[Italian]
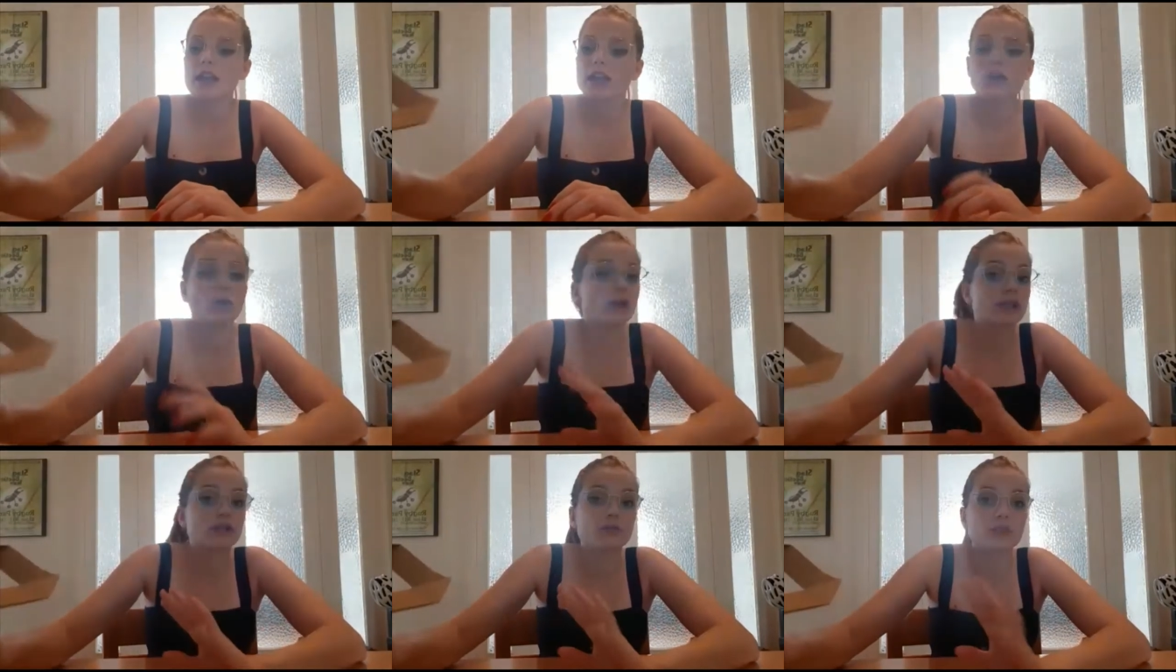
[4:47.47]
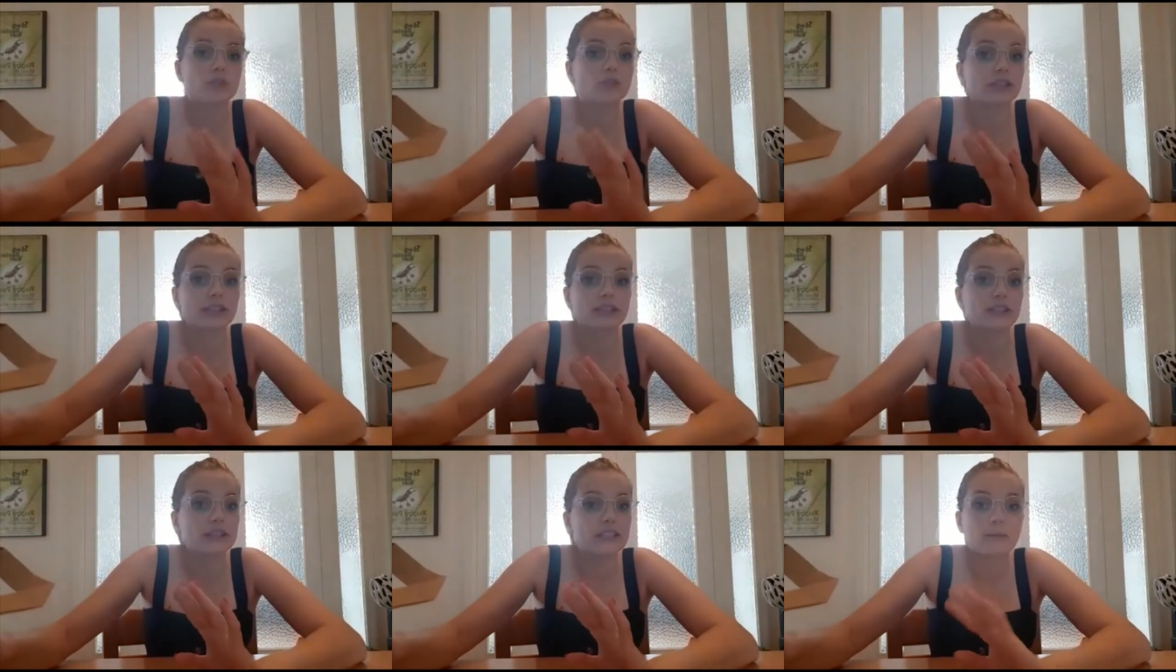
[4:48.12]
Questo visto che
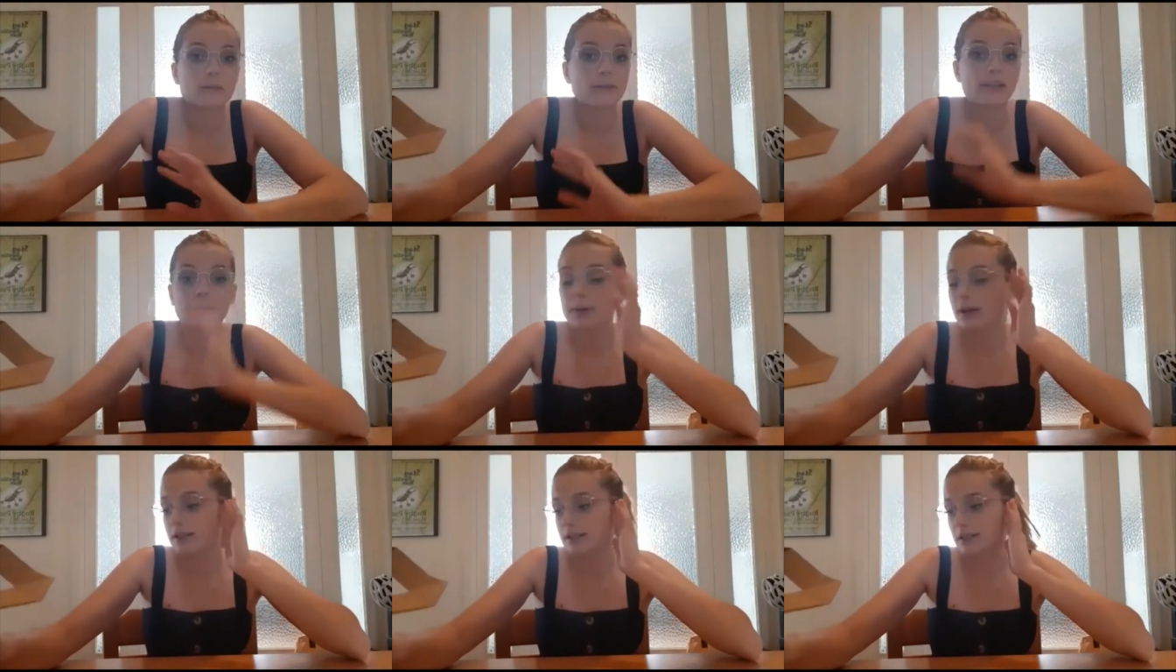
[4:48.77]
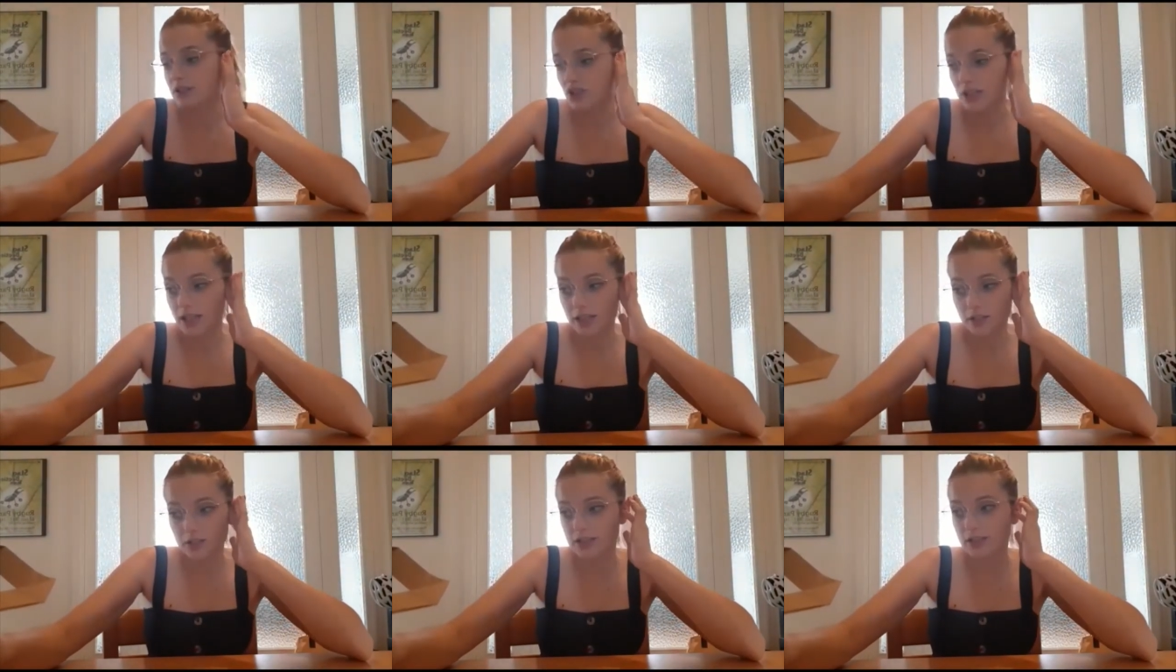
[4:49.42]
tantissime make-up artist ce
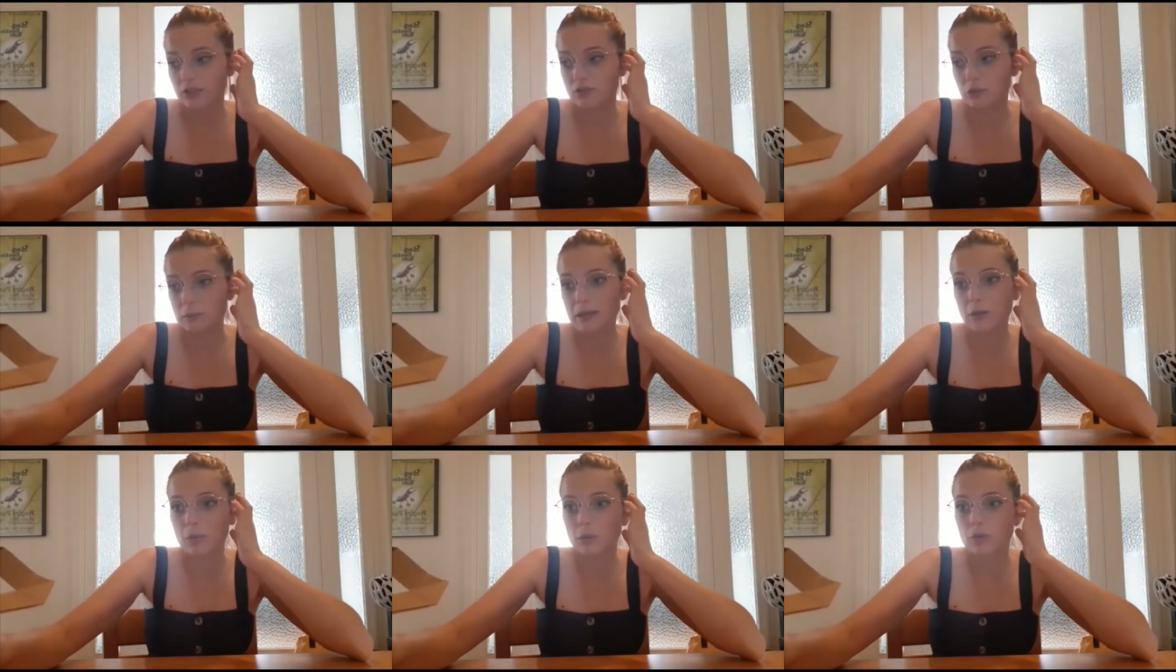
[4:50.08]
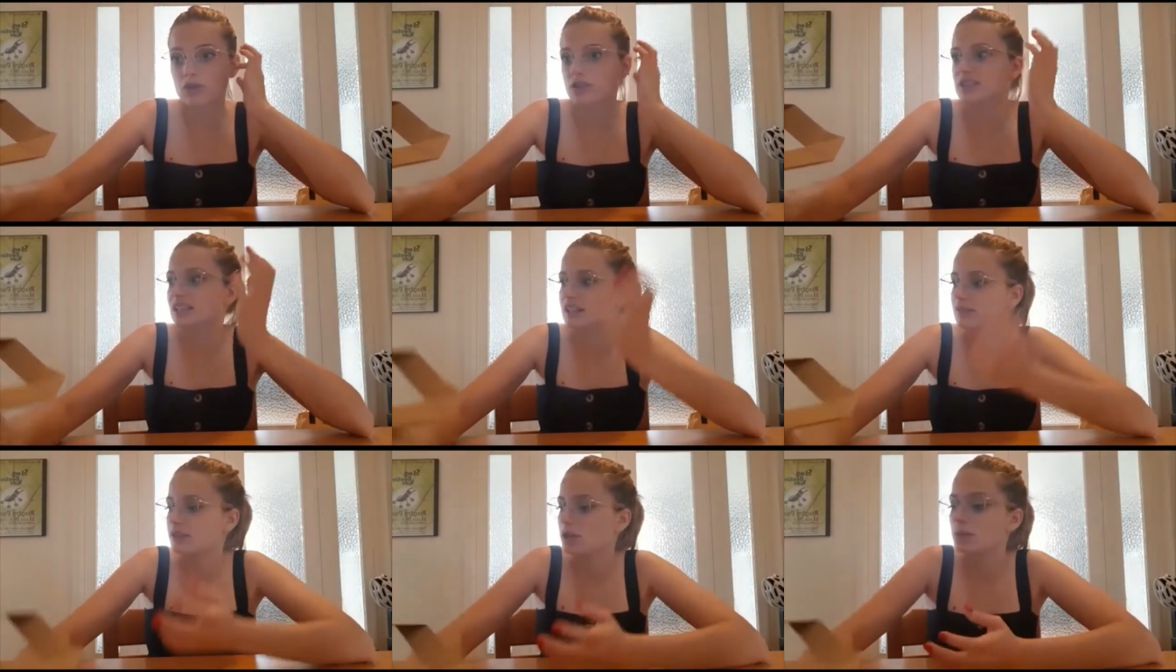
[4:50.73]
l'hanno e secondo me comunque ci sta
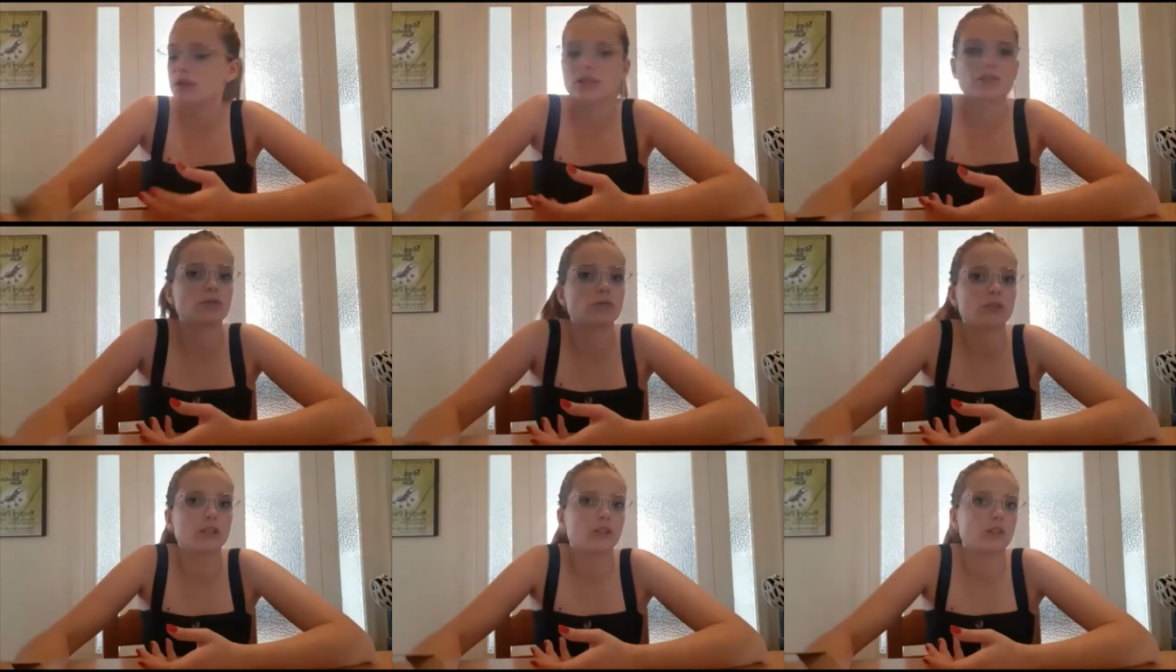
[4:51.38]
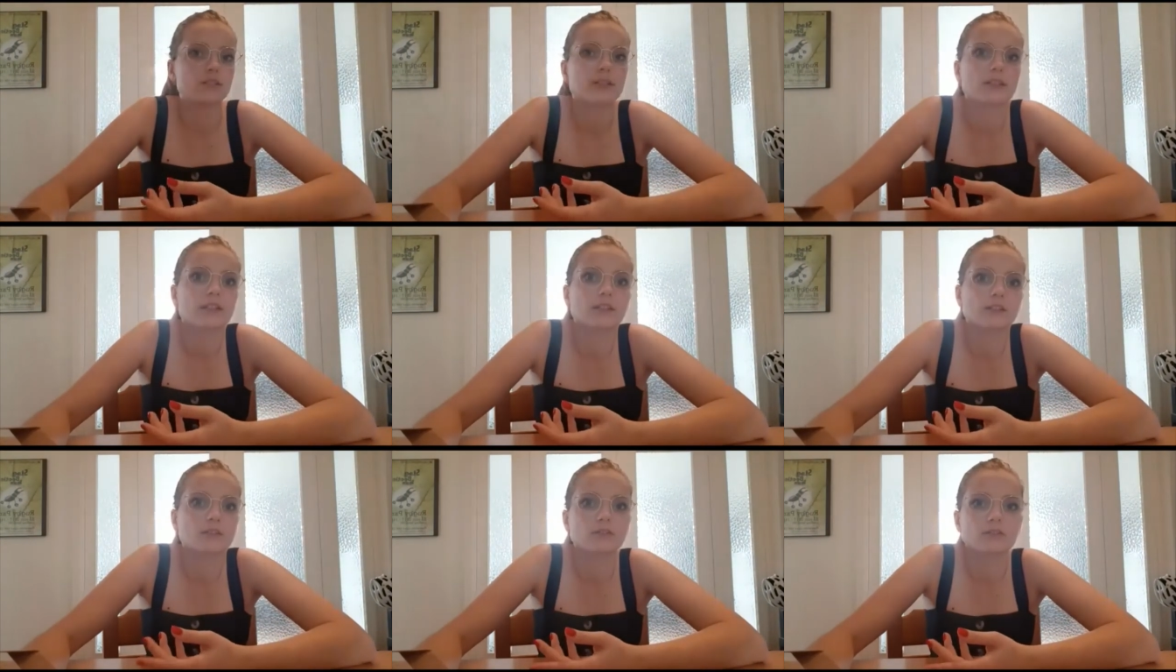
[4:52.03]
davvero perché sono quelle cose
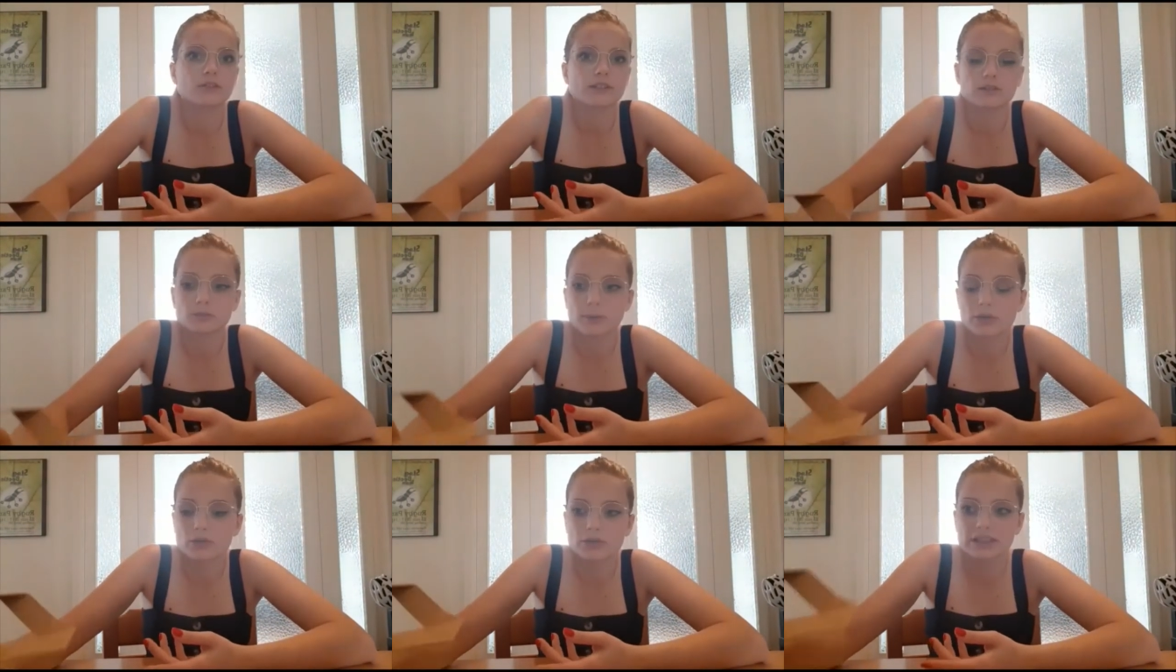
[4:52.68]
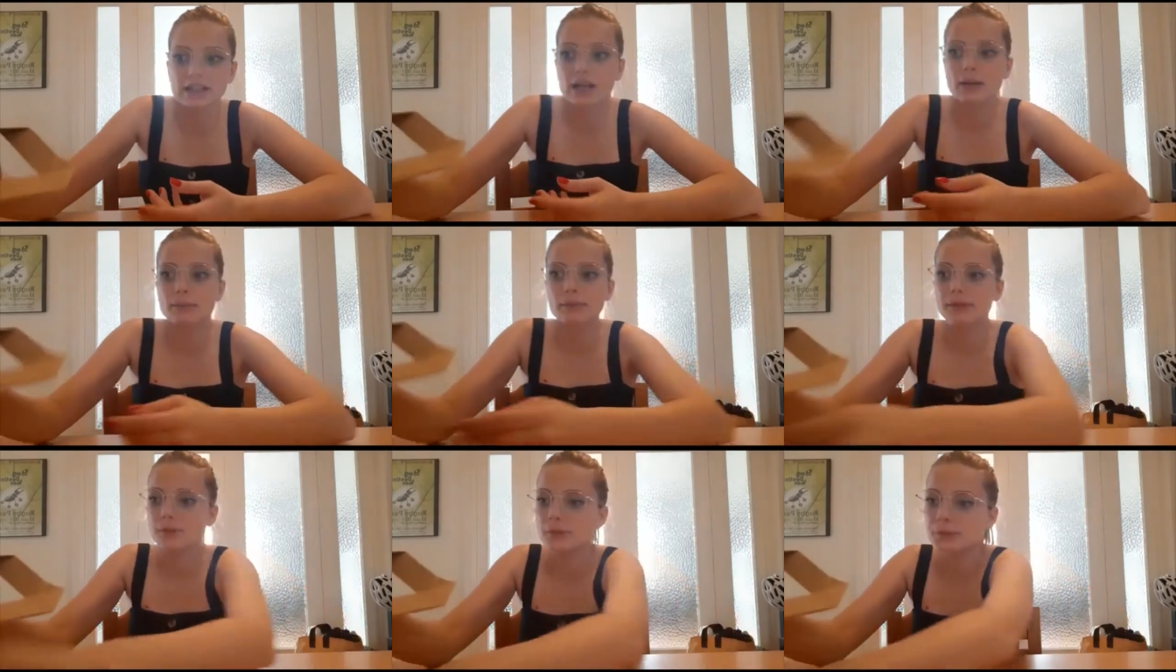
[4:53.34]
che non, secondo me non ti
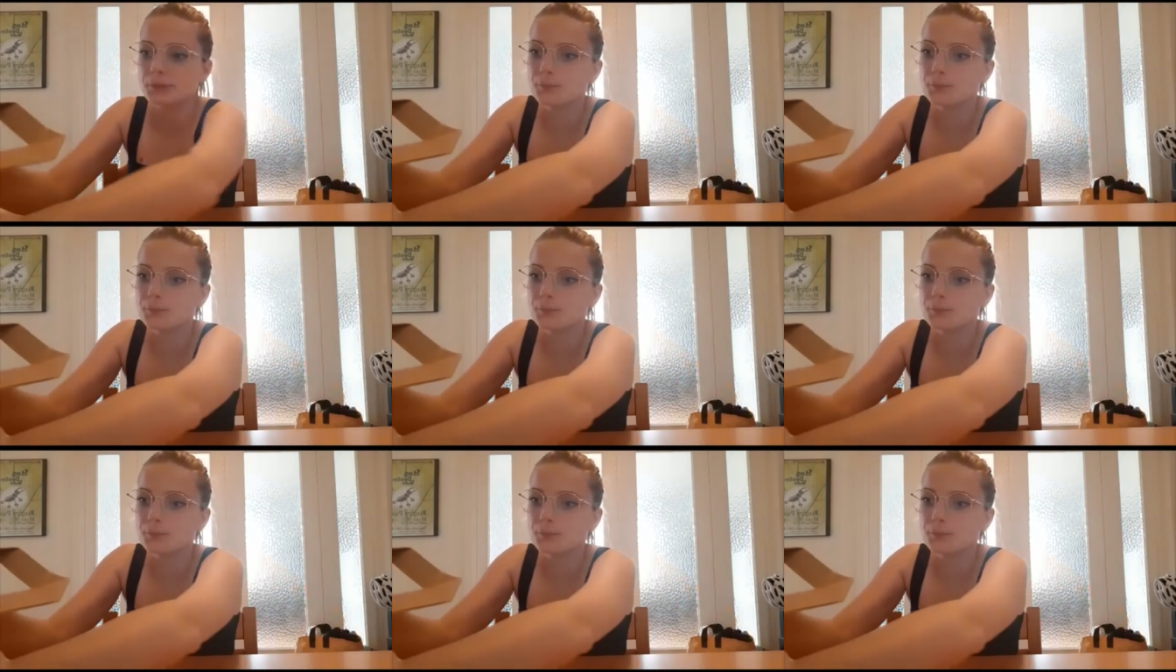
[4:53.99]
cambia.